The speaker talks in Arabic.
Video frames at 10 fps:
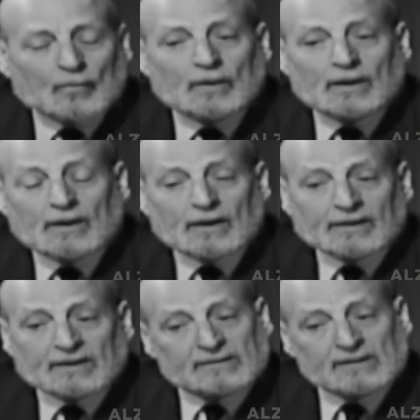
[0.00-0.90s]

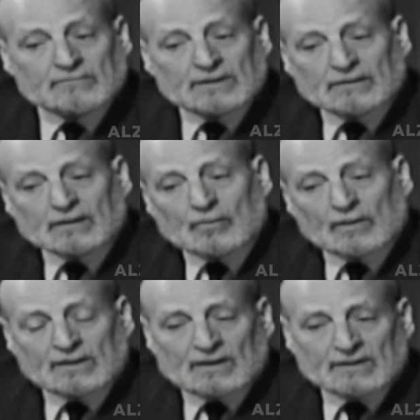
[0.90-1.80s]
وكثير من
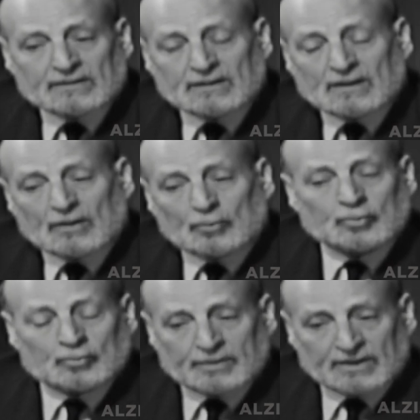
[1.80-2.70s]
اخواننا الذين
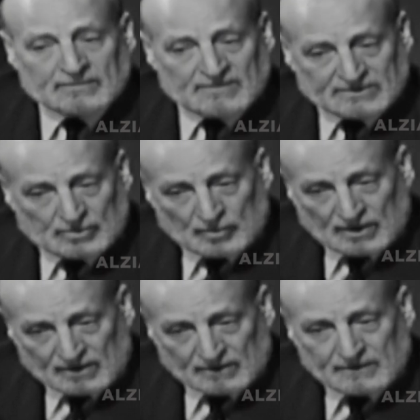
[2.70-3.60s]
عنوا بخدمة
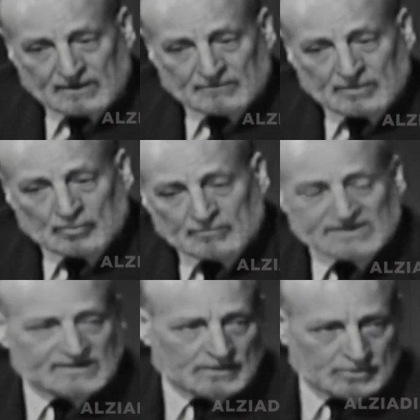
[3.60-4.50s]
اللغة العربية منهم
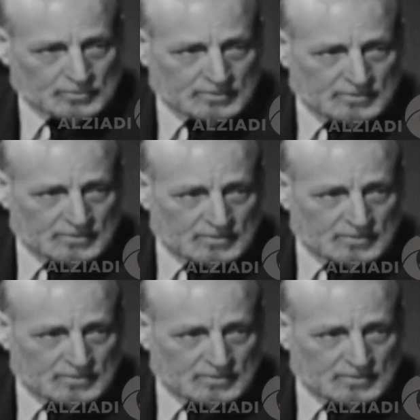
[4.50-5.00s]
مسيحيون